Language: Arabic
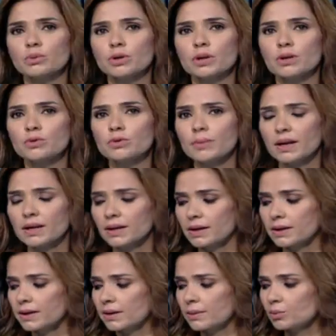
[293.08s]
كروم أن
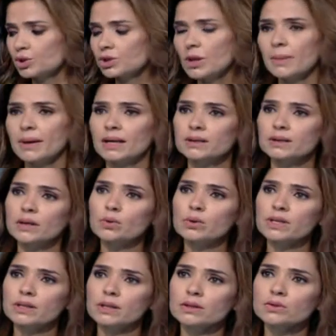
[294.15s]
المجتمع
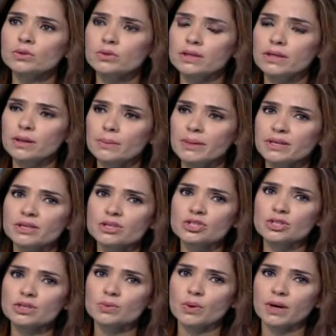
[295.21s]
الدولي ينظر إلى ما
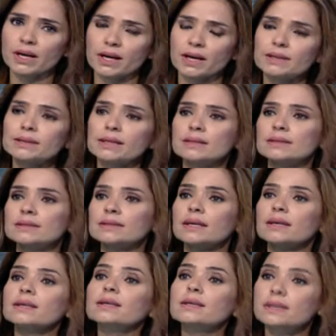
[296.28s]
يجري وكأن
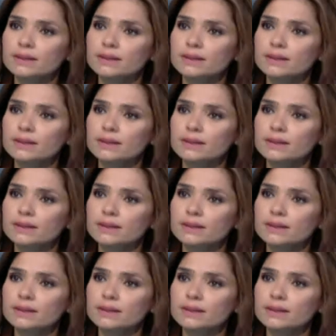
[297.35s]
إسرائيل